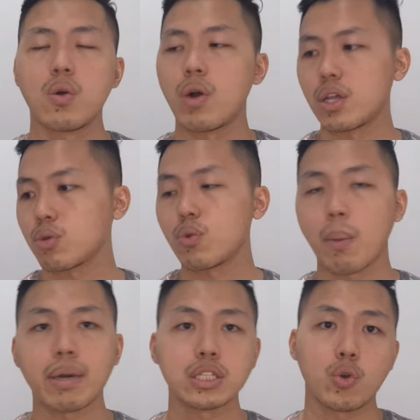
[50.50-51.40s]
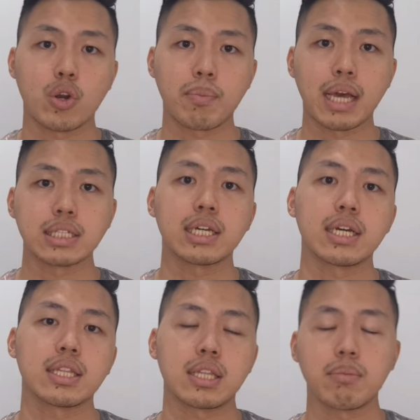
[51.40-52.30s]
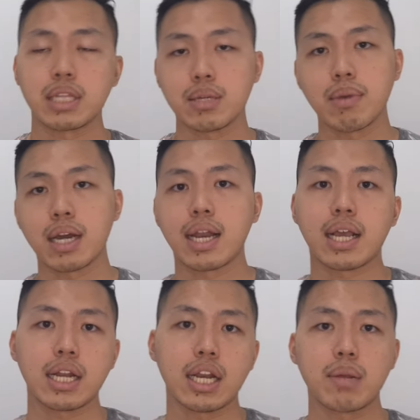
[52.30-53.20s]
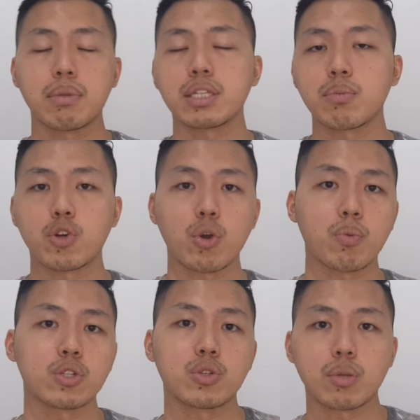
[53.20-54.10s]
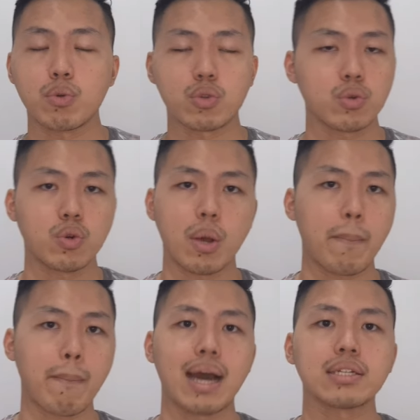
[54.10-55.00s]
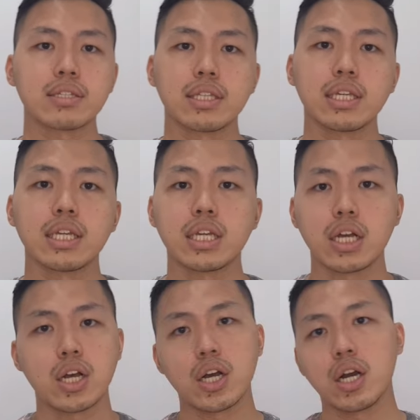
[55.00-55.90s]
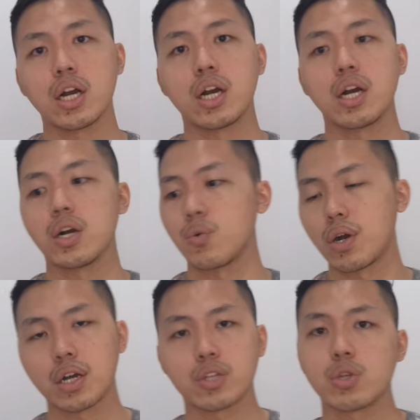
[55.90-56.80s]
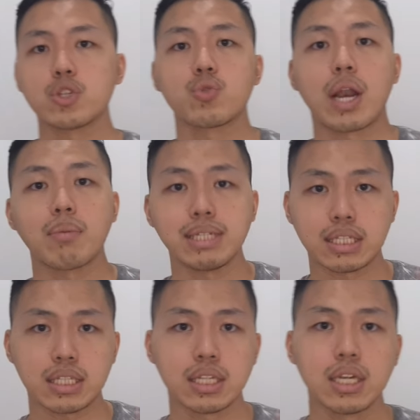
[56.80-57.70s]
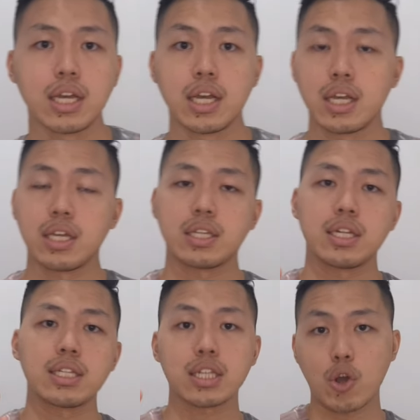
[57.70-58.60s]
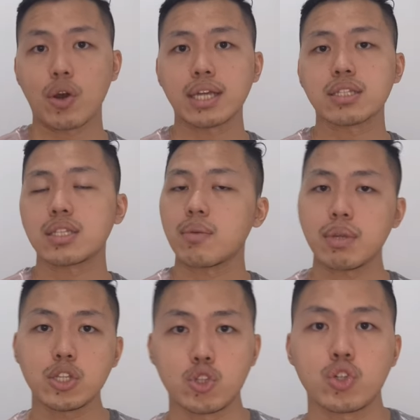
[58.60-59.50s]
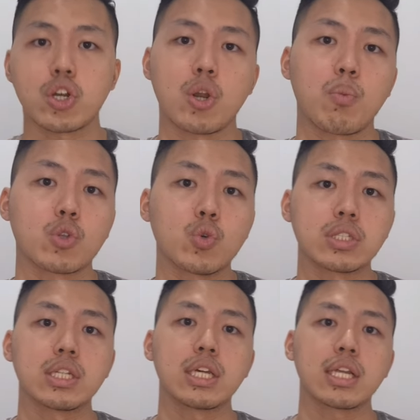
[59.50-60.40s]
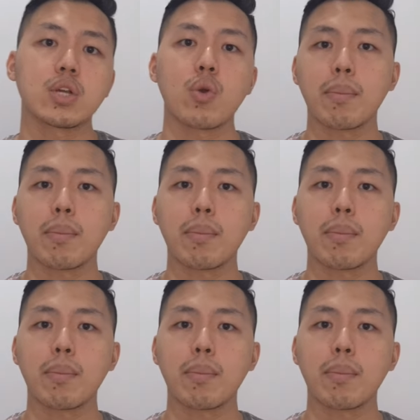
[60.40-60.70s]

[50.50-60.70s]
wah itu udah pasti luar biasa ya. Tiba-tiba kenaikan dari 16.000 ke 21.000 itu udah pasti uh, wah itu udah cuan habis. Jadi kongres tapi jujur kalau buat gue sendiri